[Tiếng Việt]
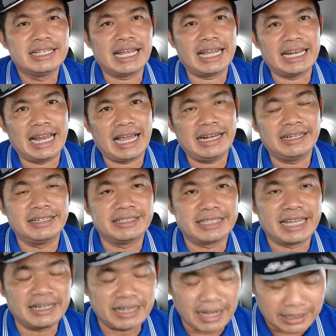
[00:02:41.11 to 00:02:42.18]
thì lại đưa
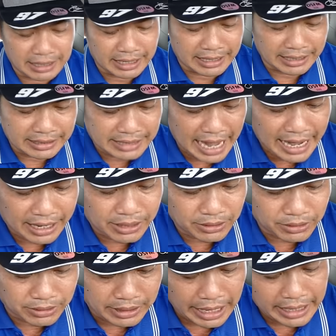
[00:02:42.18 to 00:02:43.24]
tin rất là chính xác của
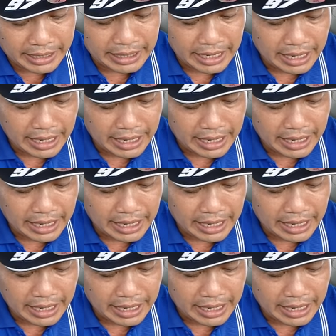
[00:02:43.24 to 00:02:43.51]
chú anh chị